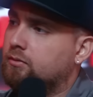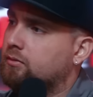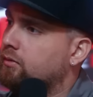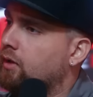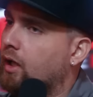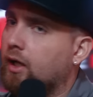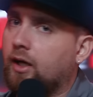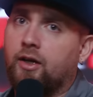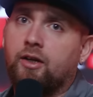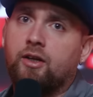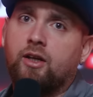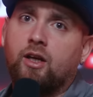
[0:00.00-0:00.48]

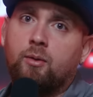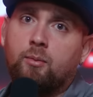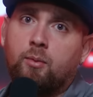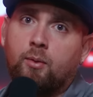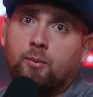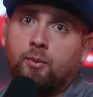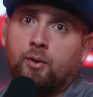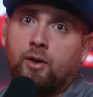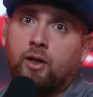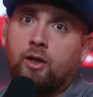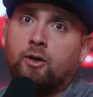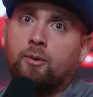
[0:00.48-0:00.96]
a Guillermo
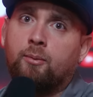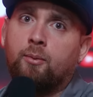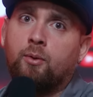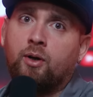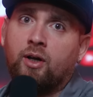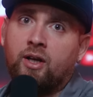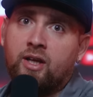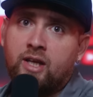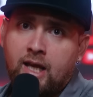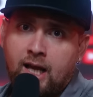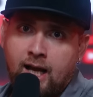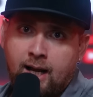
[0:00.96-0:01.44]
Moreno,
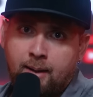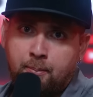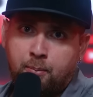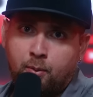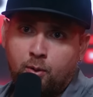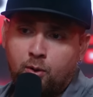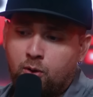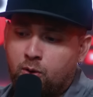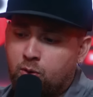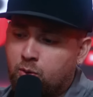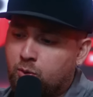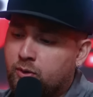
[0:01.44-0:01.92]
porque ya
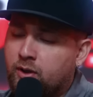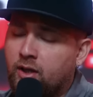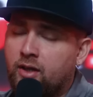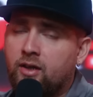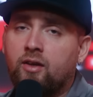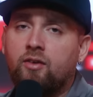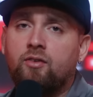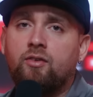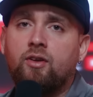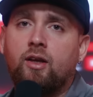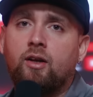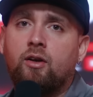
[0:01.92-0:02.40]
por lo que
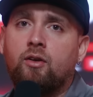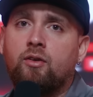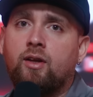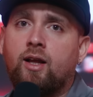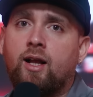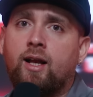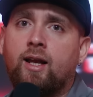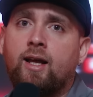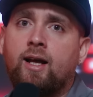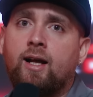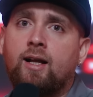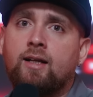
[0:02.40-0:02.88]
ustedes hicieron de
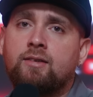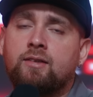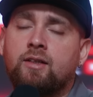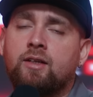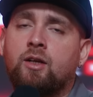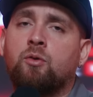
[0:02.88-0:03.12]
aliarse,